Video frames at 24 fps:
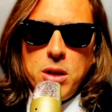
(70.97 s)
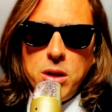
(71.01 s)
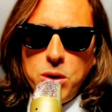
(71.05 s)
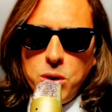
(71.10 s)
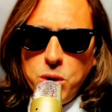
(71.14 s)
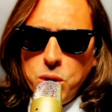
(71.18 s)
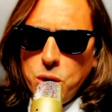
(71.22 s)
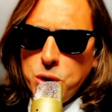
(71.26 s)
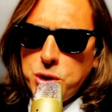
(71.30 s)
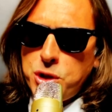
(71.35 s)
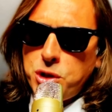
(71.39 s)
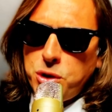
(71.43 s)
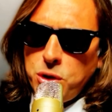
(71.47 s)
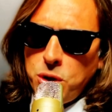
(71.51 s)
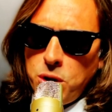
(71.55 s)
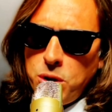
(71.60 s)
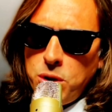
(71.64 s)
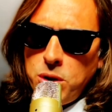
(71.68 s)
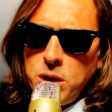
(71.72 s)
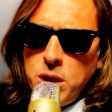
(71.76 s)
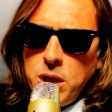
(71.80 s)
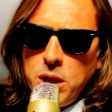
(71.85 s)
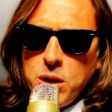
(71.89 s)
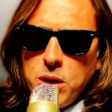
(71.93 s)
Lo
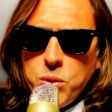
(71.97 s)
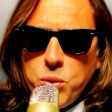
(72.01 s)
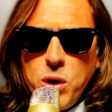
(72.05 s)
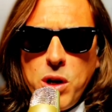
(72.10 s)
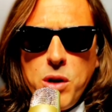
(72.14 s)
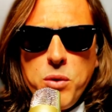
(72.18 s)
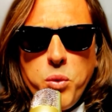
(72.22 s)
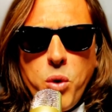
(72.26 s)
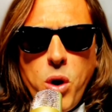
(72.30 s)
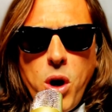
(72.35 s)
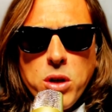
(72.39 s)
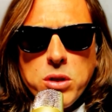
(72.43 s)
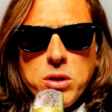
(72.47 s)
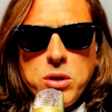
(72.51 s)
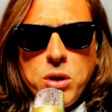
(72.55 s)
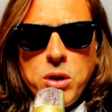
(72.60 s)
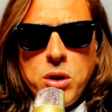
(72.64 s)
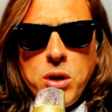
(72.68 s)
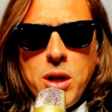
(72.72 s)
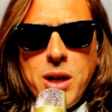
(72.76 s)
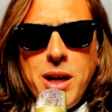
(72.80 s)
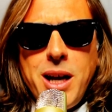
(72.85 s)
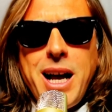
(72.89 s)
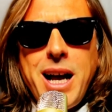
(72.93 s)
so. Quel
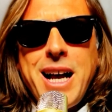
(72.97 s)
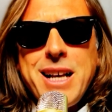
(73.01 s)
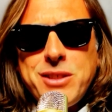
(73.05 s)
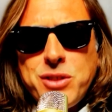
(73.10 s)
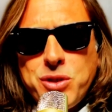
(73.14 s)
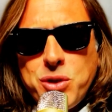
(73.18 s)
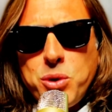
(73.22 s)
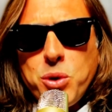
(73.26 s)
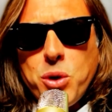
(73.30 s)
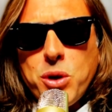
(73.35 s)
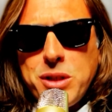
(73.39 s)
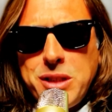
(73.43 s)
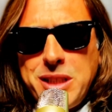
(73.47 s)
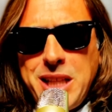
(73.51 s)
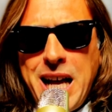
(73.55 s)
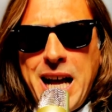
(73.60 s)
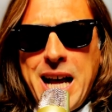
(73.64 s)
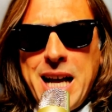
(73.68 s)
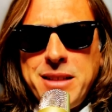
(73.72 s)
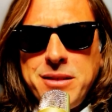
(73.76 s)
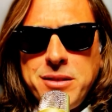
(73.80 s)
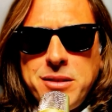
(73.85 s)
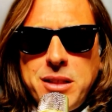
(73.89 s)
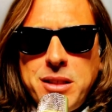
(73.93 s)
vuoto
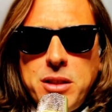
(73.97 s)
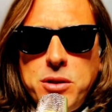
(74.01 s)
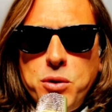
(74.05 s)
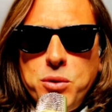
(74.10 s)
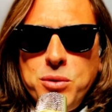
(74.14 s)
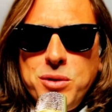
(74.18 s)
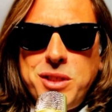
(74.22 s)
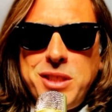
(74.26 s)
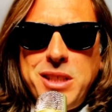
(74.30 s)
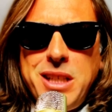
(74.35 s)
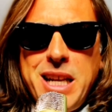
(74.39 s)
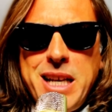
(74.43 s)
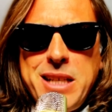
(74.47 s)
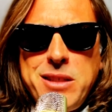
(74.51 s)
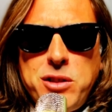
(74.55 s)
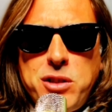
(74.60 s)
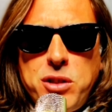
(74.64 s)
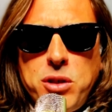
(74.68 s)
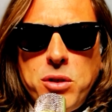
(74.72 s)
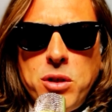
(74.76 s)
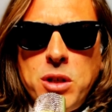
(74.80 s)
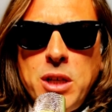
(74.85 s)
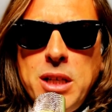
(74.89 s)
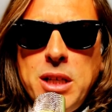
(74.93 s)
assordante di un
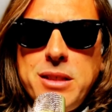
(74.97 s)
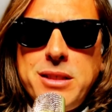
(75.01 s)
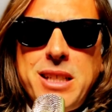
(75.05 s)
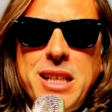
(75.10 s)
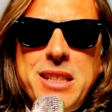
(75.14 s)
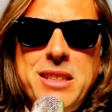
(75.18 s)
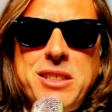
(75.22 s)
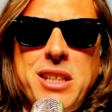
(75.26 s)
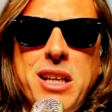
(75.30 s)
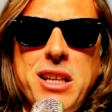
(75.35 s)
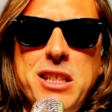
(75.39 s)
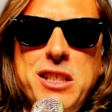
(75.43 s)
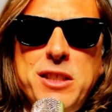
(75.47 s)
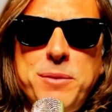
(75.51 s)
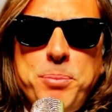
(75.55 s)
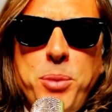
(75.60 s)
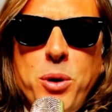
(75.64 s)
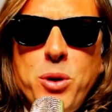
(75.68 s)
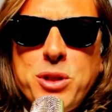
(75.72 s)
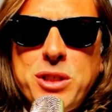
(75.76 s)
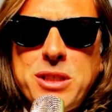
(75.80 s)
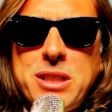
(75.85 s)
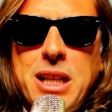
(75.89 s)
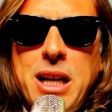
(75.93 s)
silenzio senza
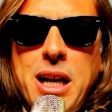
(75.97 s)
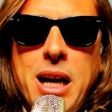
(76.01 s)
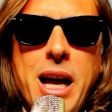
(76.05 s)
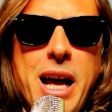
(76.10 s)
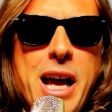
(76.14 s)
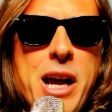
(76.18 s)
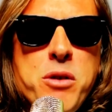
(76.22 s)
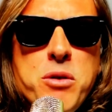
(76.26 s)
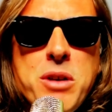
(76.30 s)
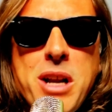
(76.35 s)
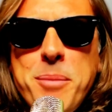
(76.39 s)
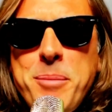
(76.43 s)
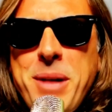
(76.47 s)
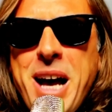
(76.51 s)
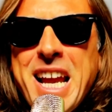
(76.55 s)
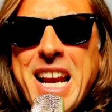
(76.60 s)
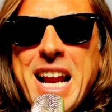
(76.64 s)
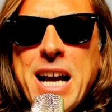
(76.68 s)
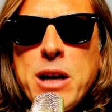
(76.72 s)
risposta è un'amara